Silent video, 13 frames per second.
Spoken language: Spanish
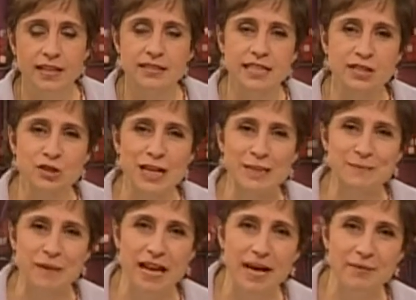Estas son
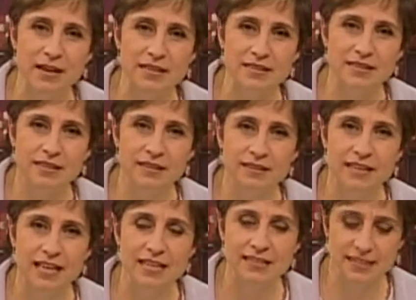las palabras
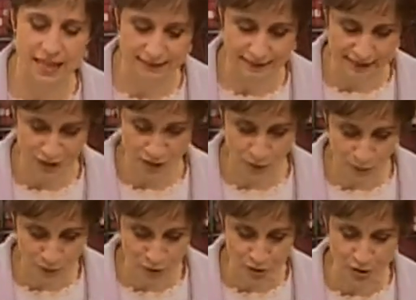de
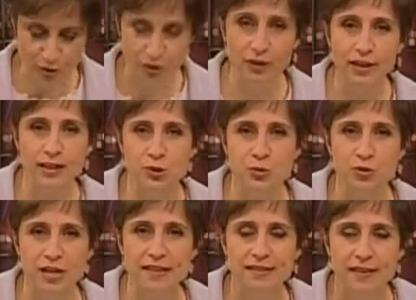Sandino Bucio,
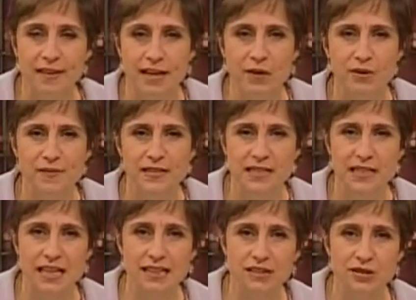estudiante de la
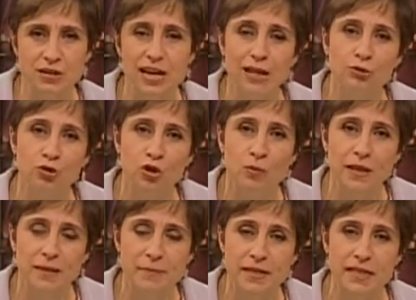Universidad Nacional
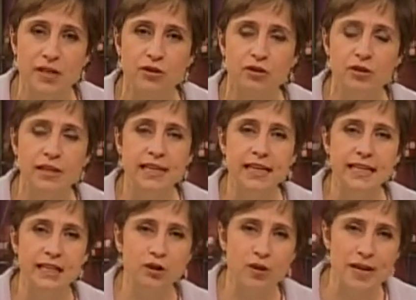Autónoma de México,
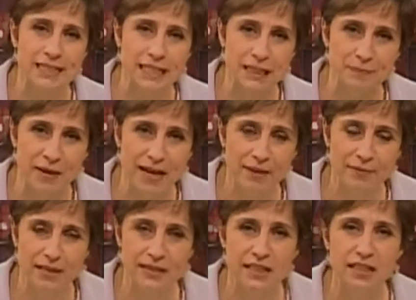y con estas
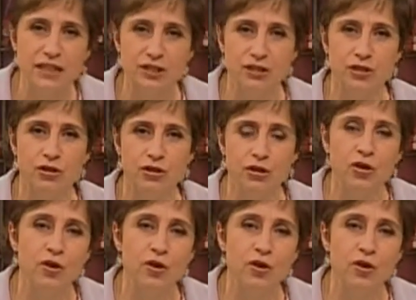palabras inició